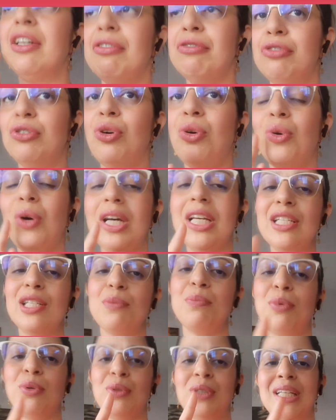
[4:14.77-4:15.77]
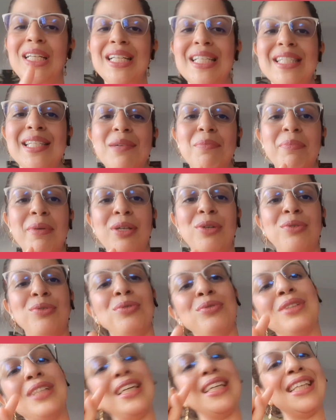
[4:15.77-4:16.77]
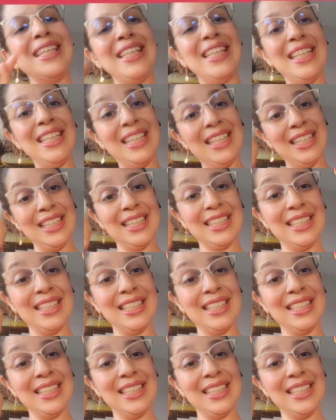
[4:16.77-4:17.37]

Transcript: Vou responder essa pergunta aqui